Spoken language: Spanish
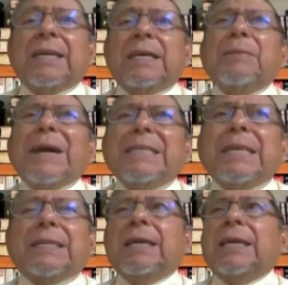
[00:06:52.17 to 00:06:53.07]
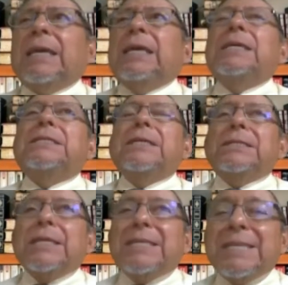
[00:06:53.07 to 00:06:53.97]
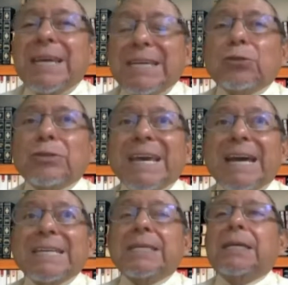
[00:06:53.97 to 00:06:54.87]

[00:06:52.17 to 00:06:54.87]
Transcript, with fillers: Imagínate, y si, si eso se hace,